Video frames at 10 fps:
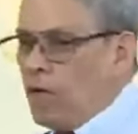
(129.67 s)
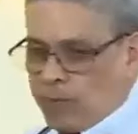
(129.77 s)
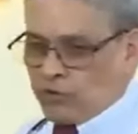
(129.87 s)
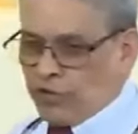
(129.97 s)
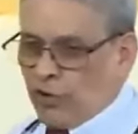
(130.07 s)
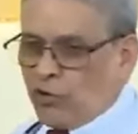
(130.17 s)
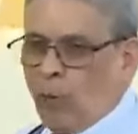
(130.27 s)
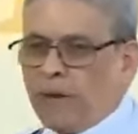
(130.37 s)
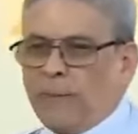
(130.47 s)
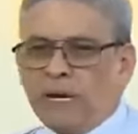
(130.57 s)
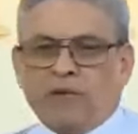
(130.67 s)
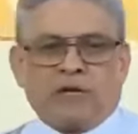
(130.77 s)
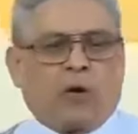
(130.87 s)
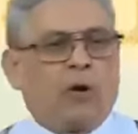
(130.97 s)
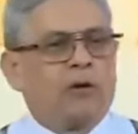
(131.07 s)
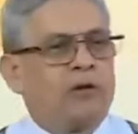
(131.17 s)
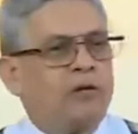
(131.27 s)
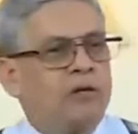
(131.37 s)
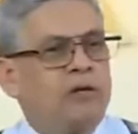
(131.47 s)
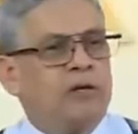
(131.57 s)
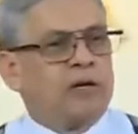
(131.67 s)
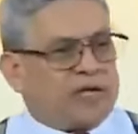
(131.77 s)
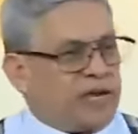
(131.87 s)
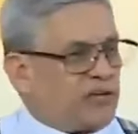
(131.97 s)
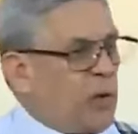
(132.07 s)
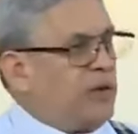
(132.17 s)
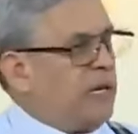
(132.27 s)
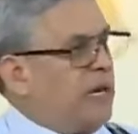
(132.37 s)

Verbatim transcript: Le pusieron un nombre bíblico. Creció